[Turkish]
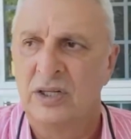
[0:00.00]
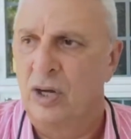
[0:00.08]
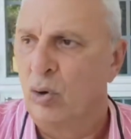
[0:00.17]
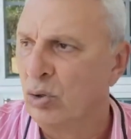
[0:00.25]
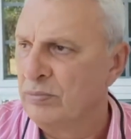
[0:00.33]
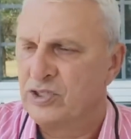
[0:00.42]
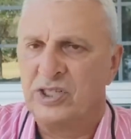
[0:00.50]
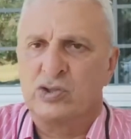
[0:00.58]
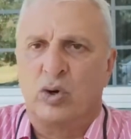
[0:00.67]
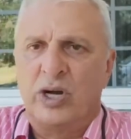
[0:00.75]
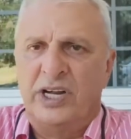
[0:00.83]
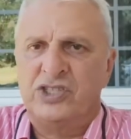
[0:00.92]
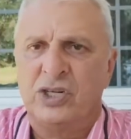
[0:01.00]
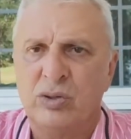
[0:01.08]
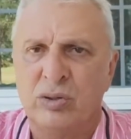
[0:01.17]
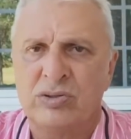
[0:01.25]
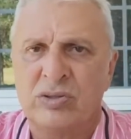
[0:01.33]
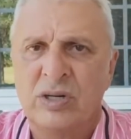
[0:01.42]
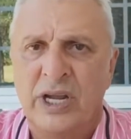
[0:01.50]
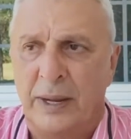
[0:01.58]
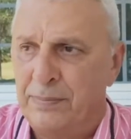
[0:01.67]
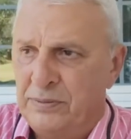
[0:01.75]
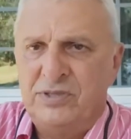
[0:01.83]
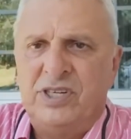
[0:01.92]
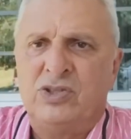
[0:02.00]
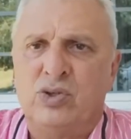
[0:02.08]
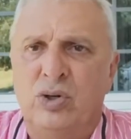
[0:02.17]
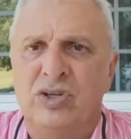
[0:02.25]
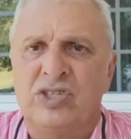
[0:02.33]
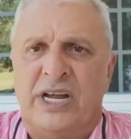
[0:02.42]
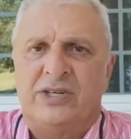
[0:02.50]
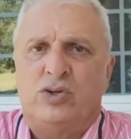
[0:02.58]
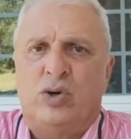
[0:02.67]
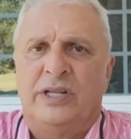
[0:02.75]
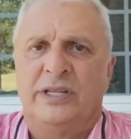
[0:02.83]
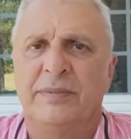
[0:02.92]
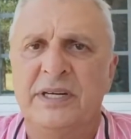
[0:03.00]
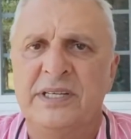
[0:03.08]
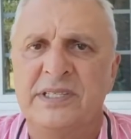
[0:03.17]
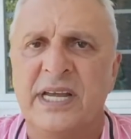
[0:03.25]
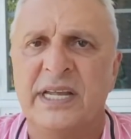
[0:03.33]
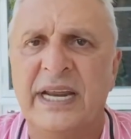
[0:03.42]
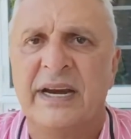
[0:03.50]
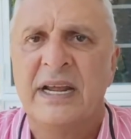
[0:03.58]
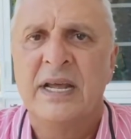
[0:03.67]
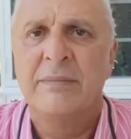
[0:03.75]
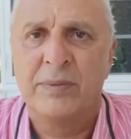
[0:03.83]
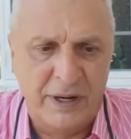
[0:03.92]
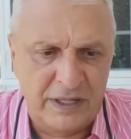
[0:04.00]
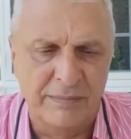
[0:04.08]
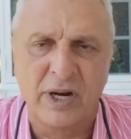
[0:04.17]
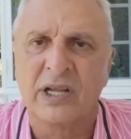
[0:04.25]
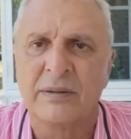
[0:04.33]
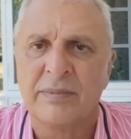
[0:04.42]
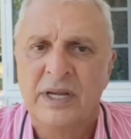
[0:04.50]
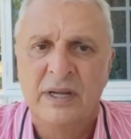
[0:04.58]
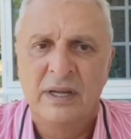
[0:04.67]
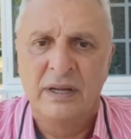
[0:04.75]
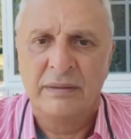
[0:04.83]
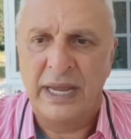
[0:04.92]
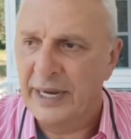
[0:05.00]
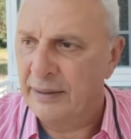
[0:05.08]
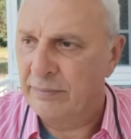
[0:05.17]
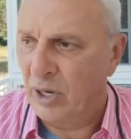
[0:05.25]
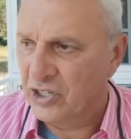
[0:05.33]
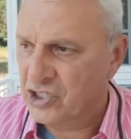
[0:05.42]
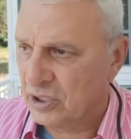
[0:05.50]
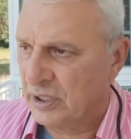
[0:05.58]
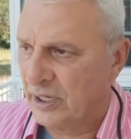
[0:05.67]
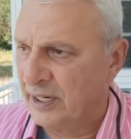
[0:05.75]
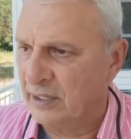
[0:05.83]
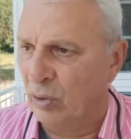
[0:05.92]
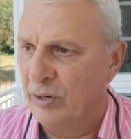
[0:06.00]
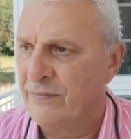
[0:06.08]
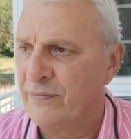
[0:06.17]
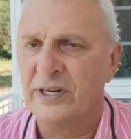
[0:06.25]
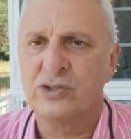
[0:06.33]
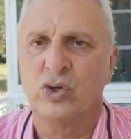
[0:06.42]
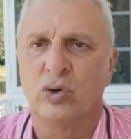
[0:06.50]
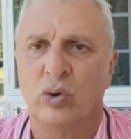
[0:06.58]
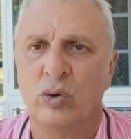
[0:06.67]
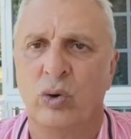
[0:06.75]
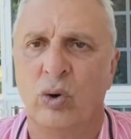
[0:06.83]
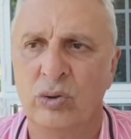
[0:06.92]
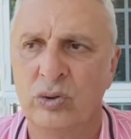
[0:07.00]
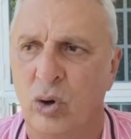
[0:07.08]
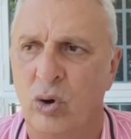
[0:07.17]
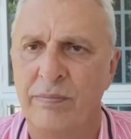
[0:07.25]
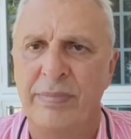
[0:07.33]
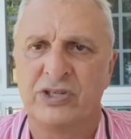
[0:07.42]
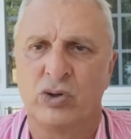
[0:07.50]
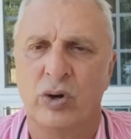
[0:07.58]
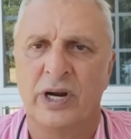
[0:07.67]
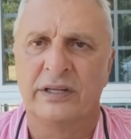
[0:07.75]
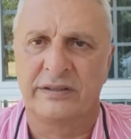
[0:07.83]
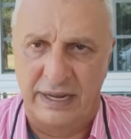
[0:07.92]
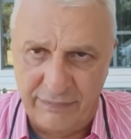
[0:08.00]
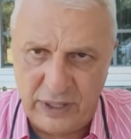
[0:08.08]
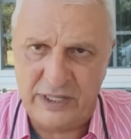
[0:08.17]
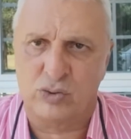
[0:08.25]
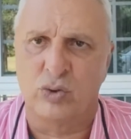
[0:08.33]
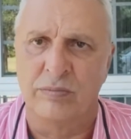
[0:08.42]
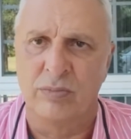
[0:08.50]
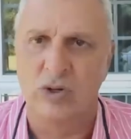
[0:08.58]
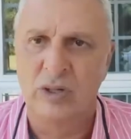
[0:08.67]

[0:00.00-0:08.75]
La oğlum işte sokağa çıkıyoruz. Hepimiz yaşıyoruz yani şu anda beni izleyenler. Bir bakın bakalım. Yani açıklanan o enflasyon 10, 15, 16 enflasyon.